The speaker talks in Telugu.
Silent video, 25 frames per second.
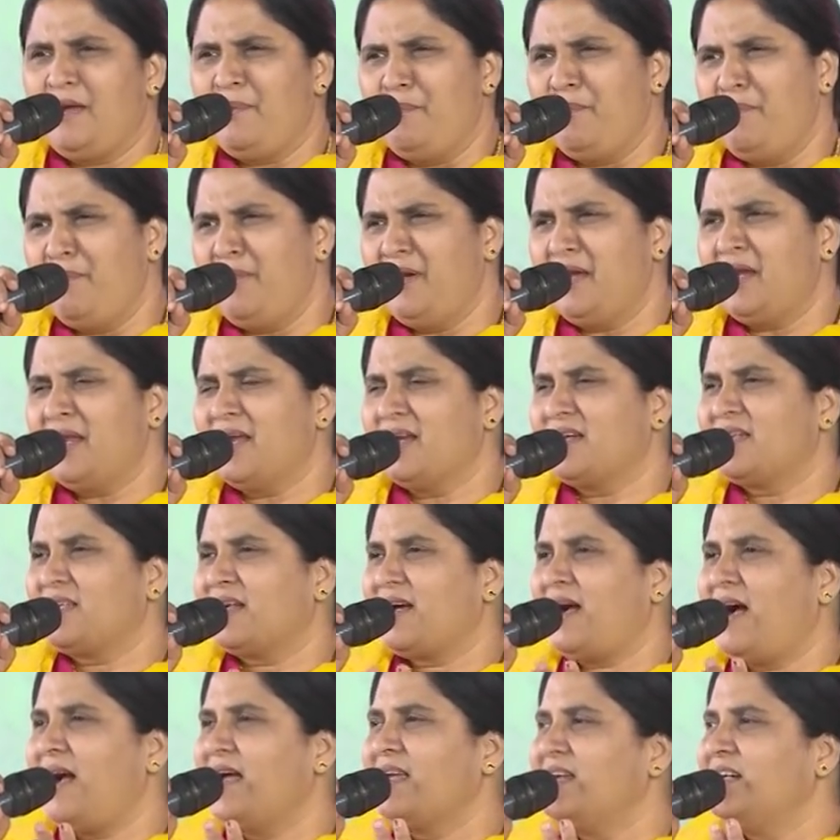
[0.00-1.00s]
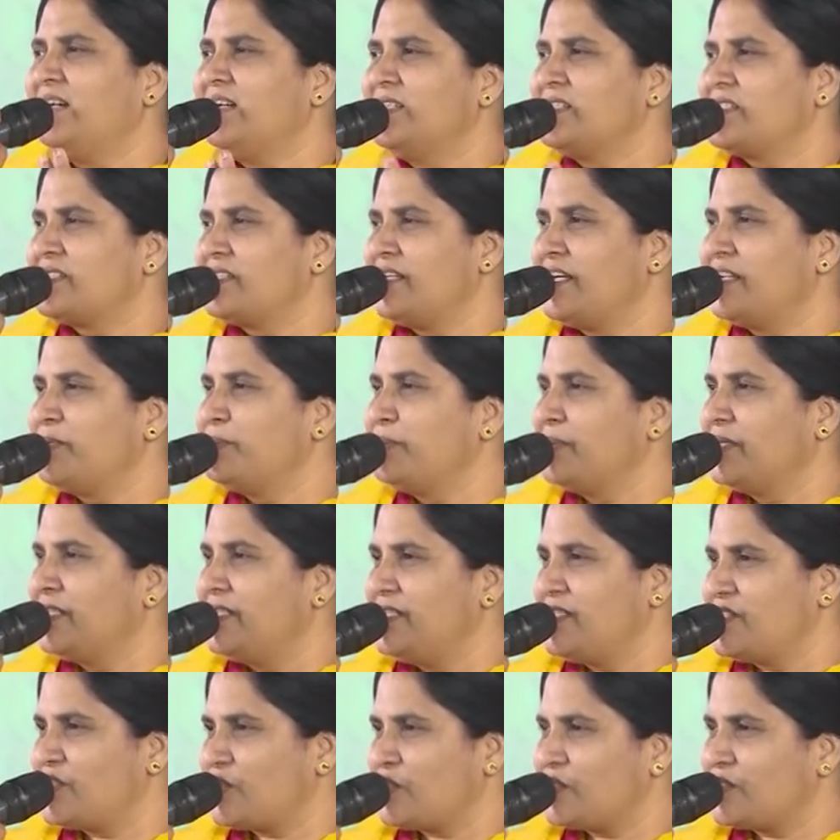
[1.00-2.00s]
ఇమ్మీడియట్గా ఆయనని స్టేజ్ మీద
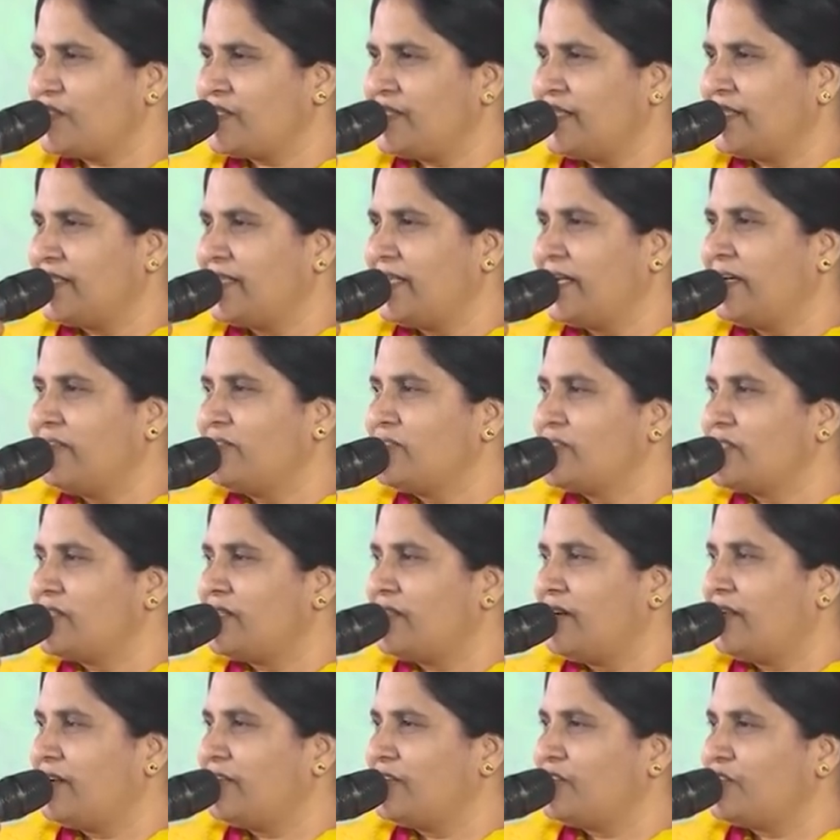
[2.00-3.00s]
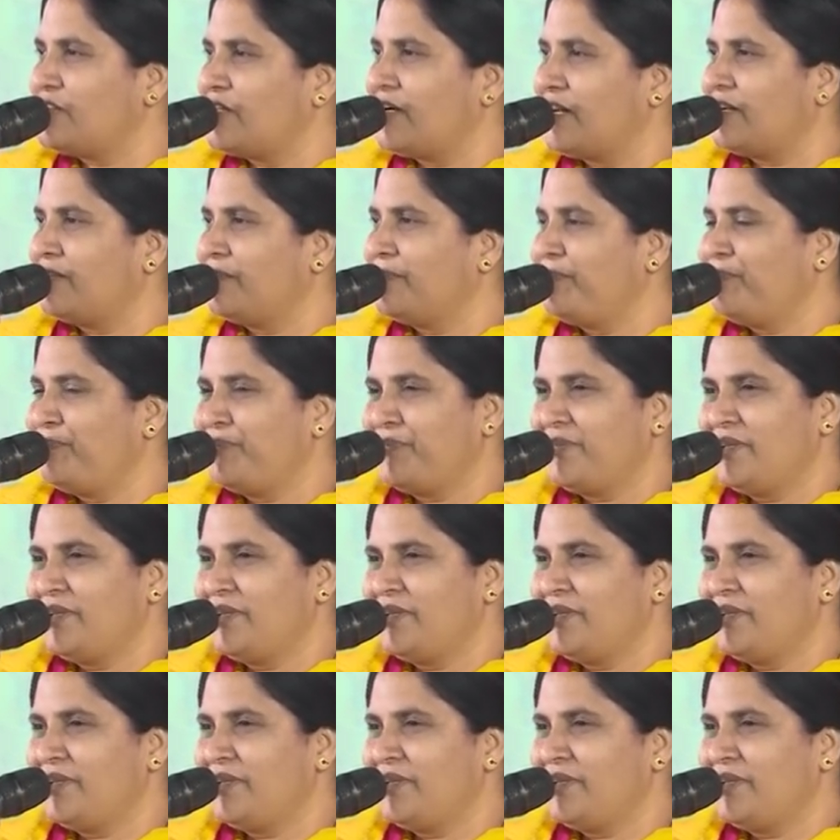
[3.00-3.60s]
తీసుకొస్తే దైవజనుడు అంటున్నాడు